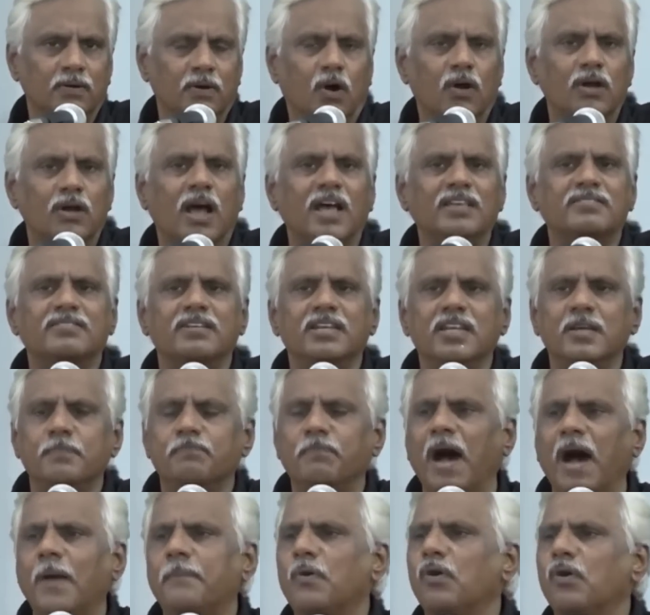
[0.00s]
और असली
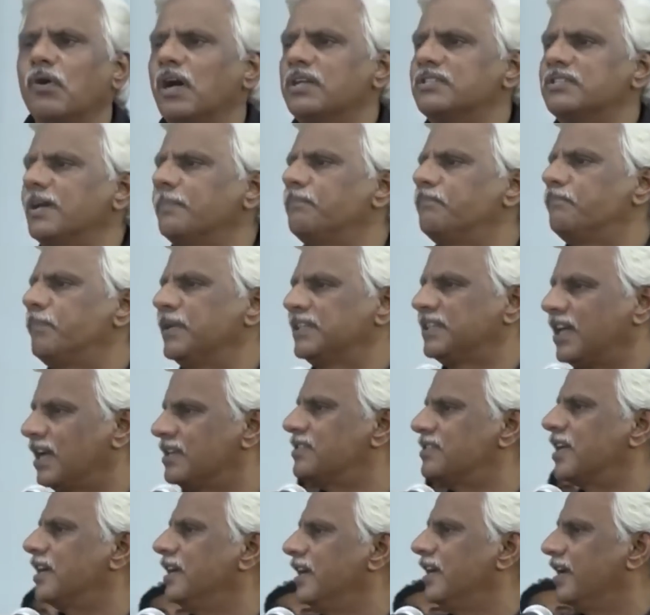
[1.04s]
बापों का जब पता
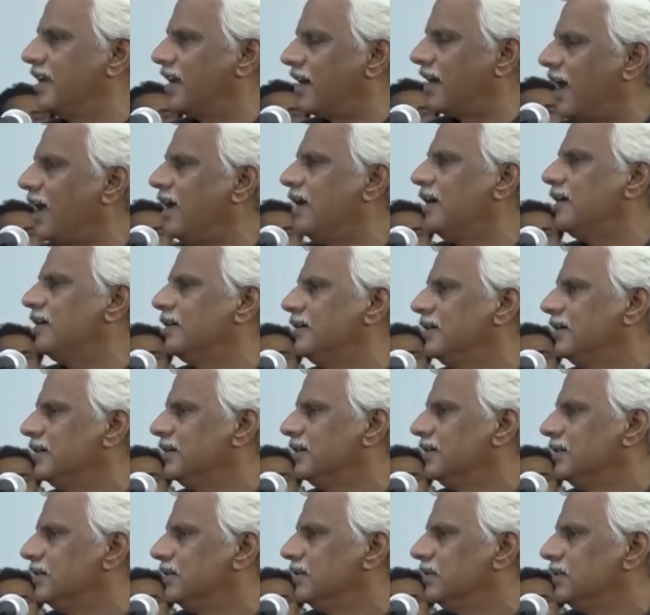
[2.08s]
चलने लगा
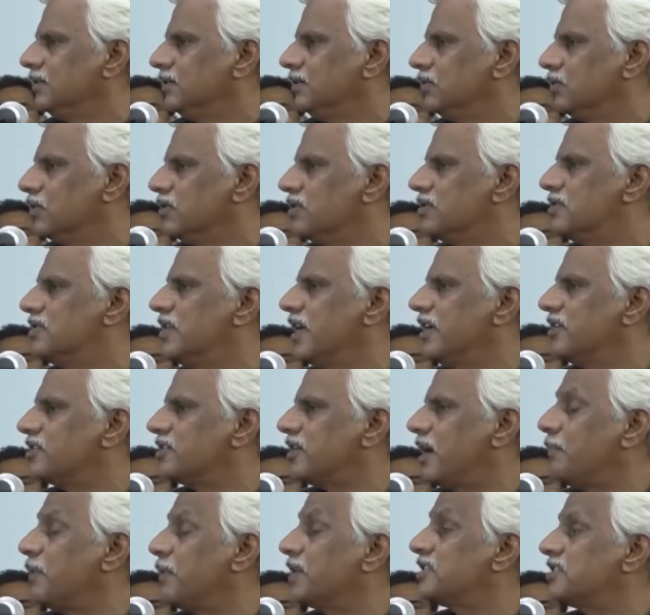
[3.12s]
तो इस देश
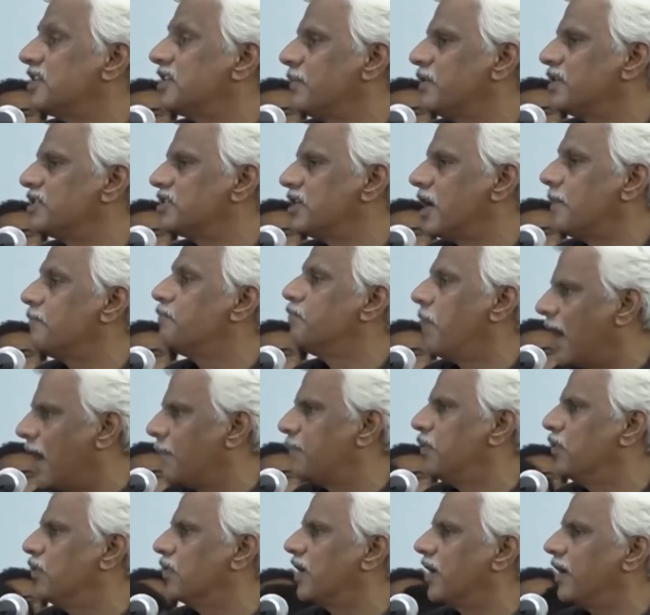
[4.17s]
का बच्चा बच्चा
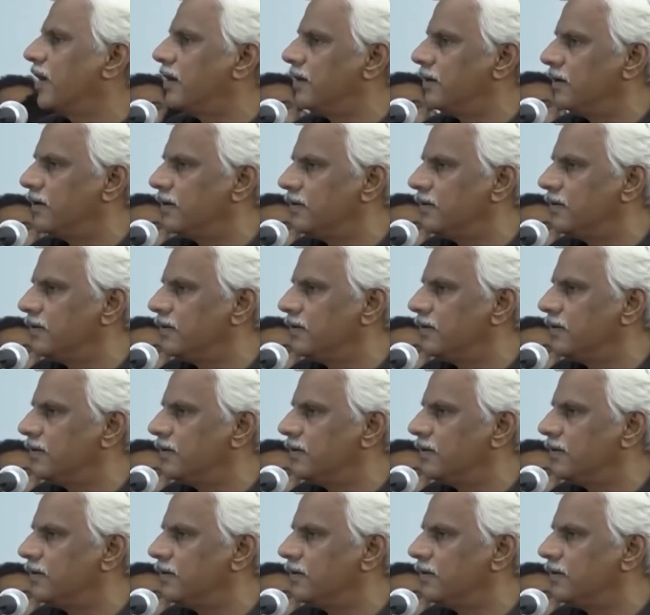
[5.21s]
बाप हो गया